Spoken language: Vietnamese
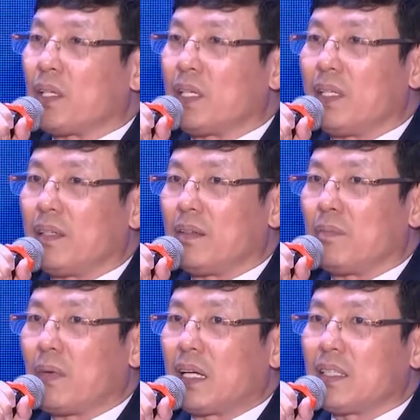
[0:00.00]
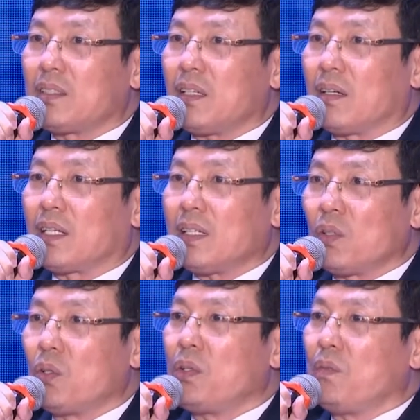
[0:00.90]
tỉnh đồng chí Lê Duy
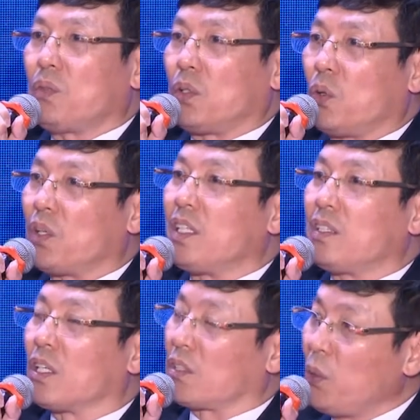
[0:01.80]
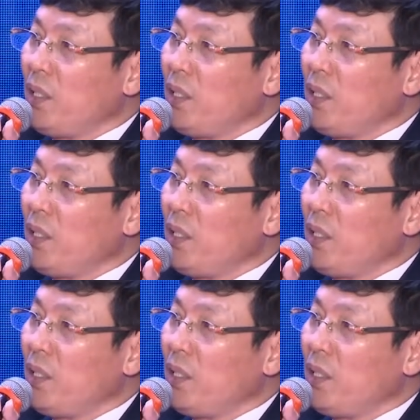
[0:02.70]
Thành chỉ rõ một số bài